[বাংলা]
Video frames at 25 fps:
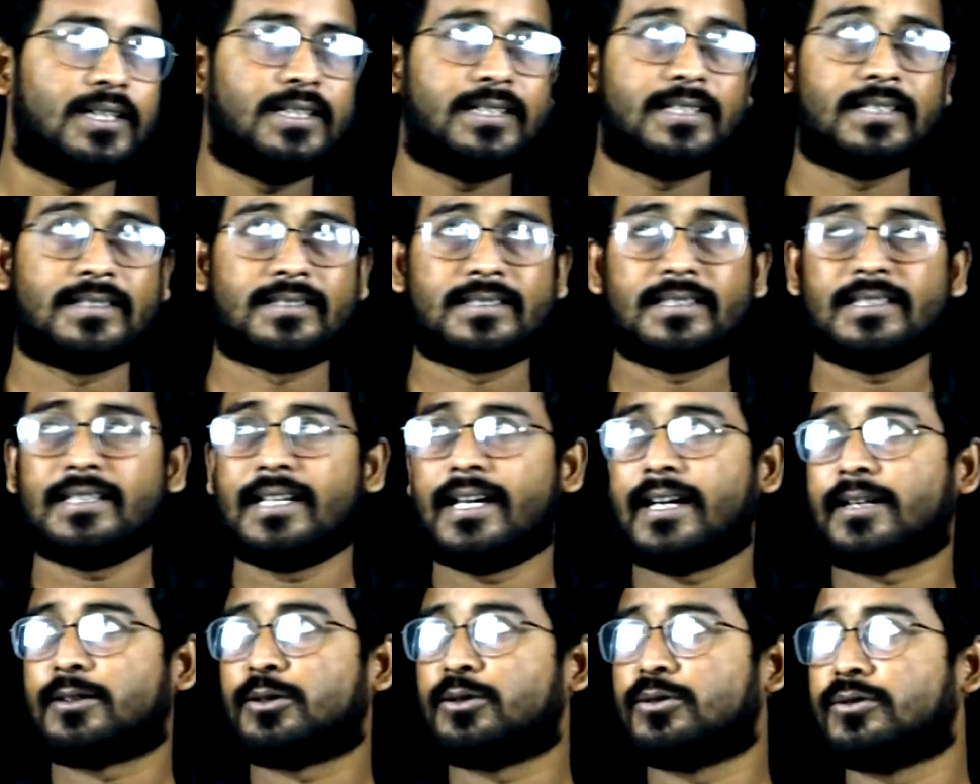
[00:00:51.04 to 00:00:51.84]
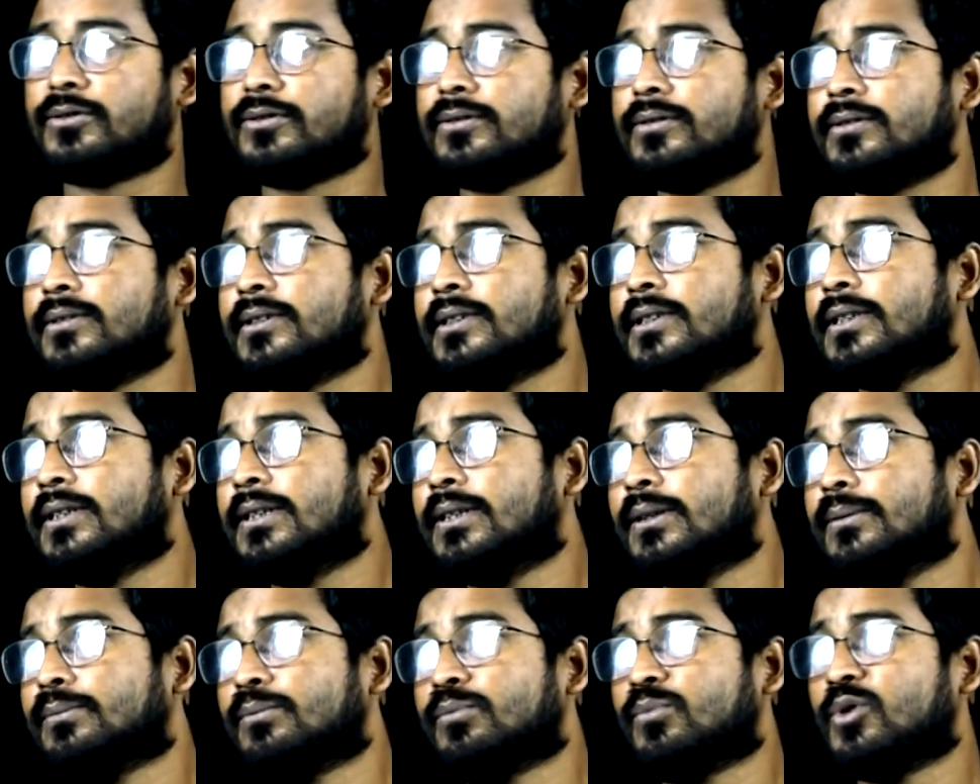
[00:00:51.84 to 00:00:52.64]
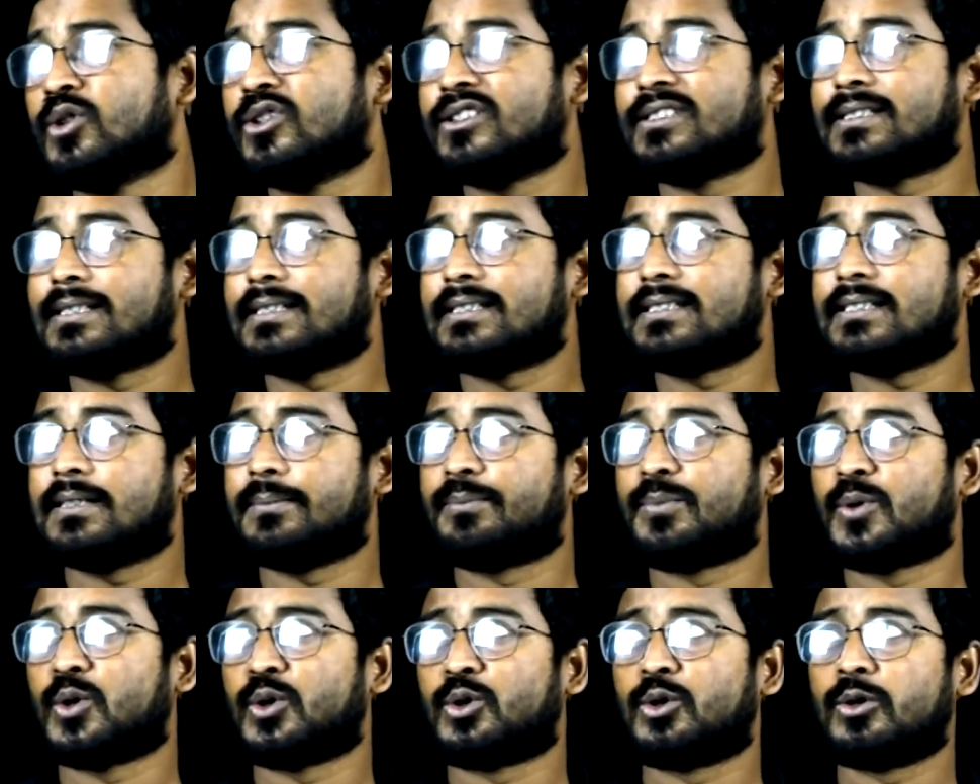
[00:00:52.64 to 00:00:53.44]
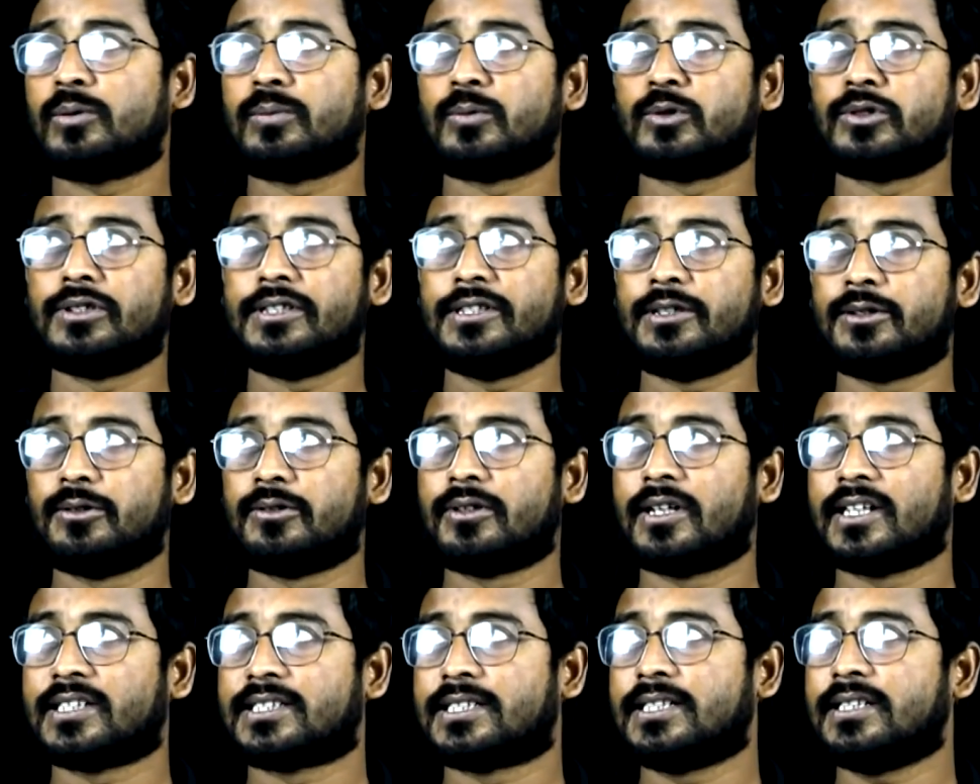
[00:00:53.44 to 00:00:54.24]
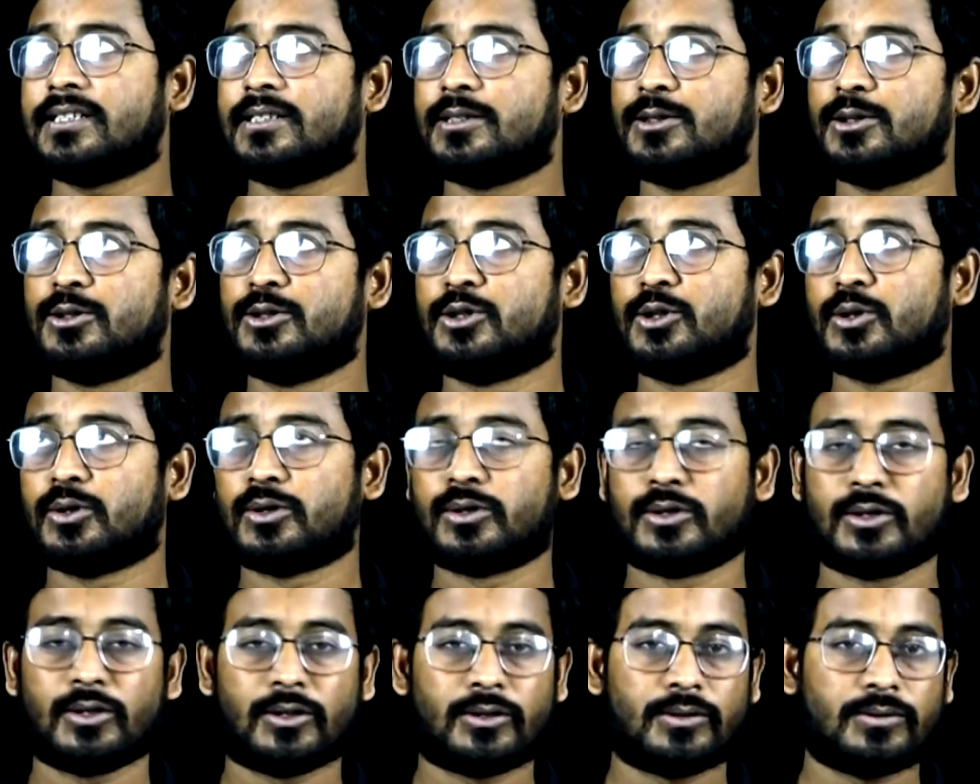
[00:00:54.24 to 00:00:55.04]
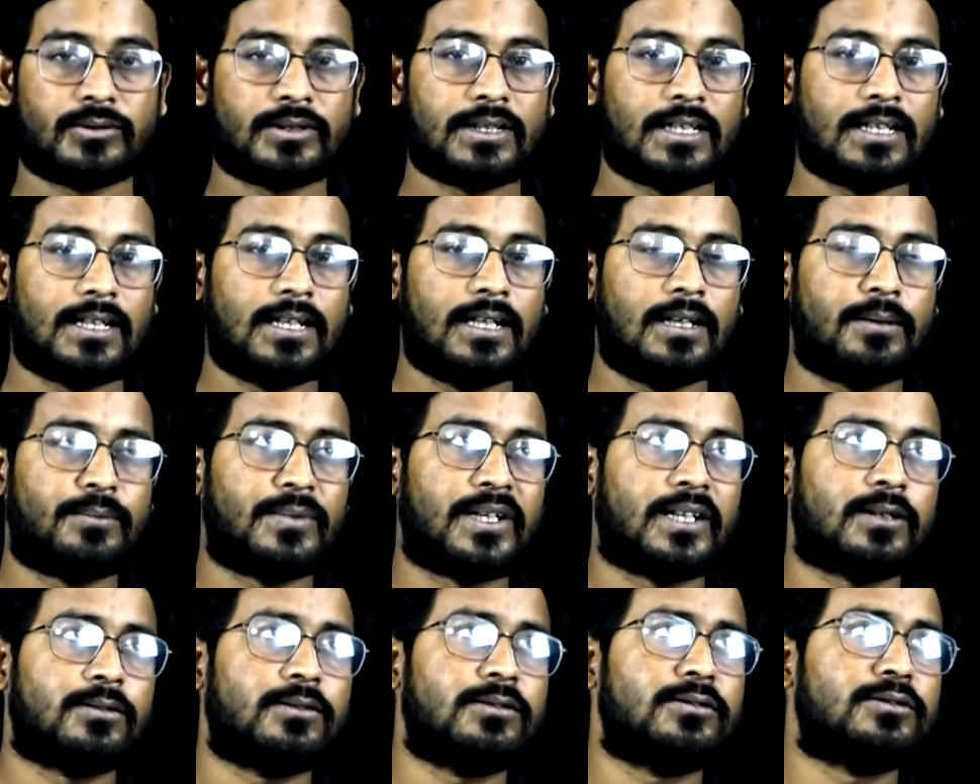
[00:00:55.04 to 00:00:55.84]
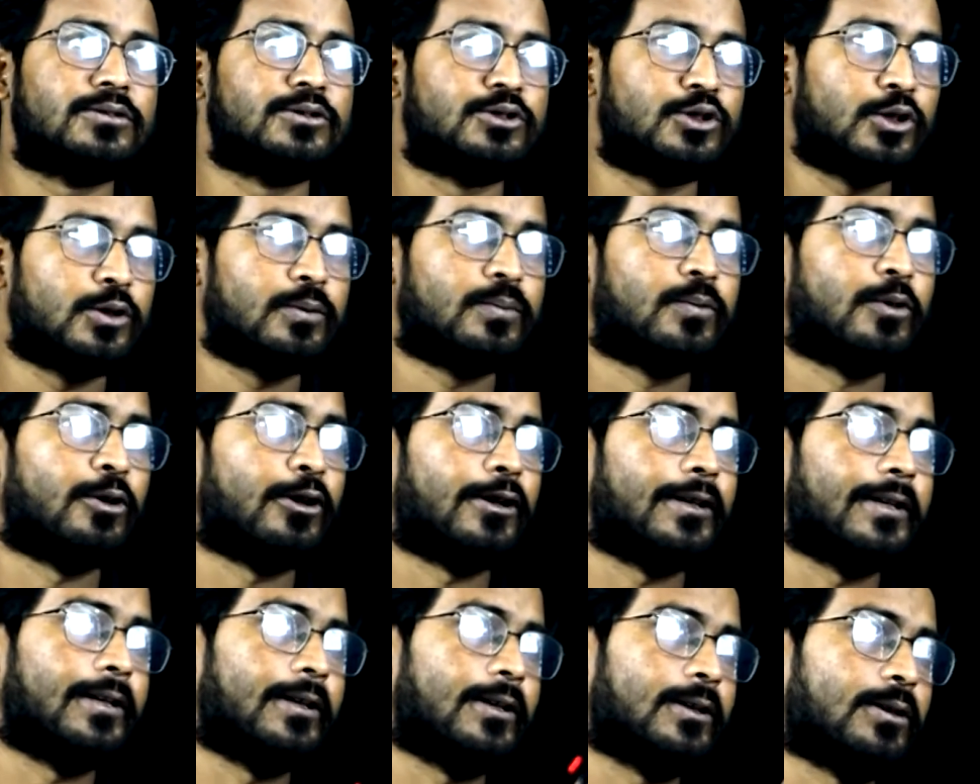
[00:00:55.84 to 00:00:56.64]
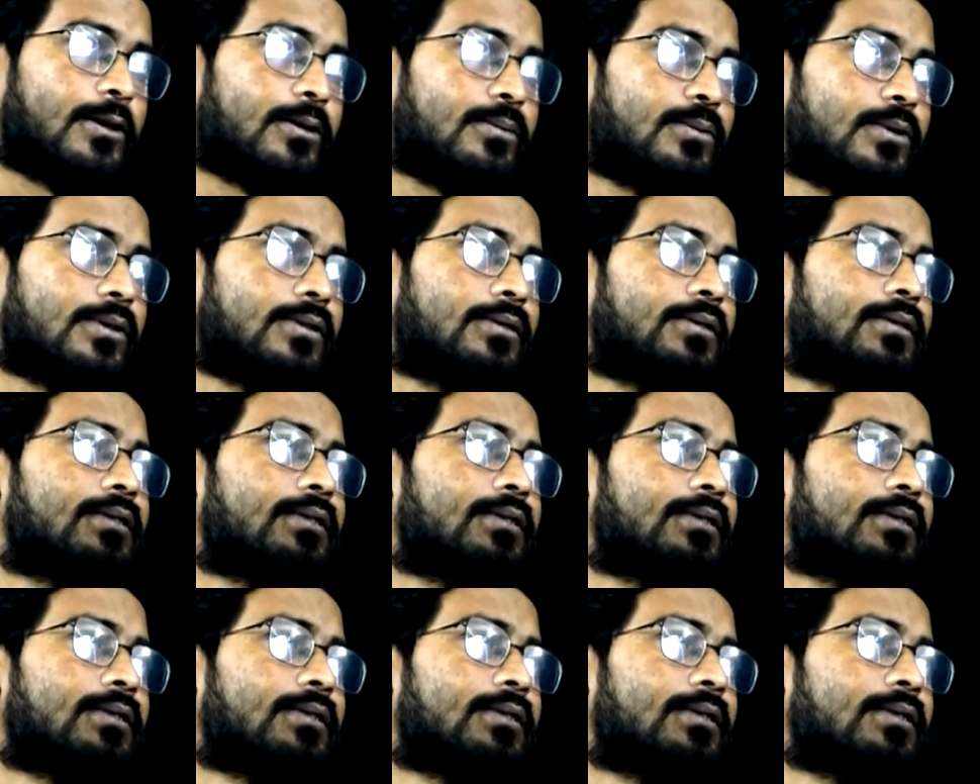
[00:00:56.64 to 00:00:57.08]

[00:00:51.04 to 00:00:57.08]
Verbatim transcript: লিখেছি এখন বলেছে যে প্রথম ও দ্বিতীয় রাশির যোগ করো তাহলে আমরা এখন যোগফল নির্ণয় করব